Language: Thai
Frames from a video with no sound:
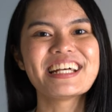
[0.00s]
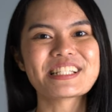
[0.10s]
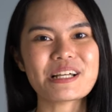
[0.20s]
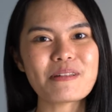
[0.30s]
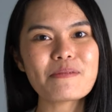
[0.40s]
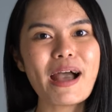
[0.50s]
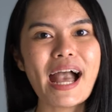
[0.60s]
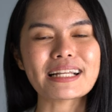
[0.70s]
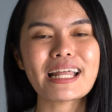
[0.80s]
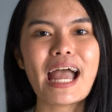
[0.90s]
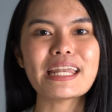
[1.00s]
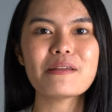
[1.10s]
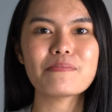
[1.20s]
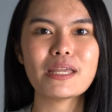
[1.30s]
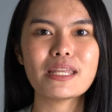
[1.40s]
สำหรับผักนะคะใน
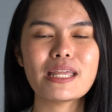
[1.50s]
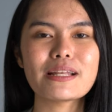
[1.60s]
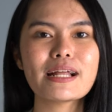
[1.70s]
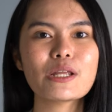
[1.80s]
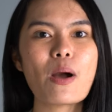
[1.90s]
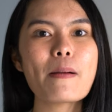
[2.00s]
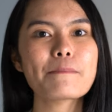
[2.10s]
ปีนี้เรียกได้ว่า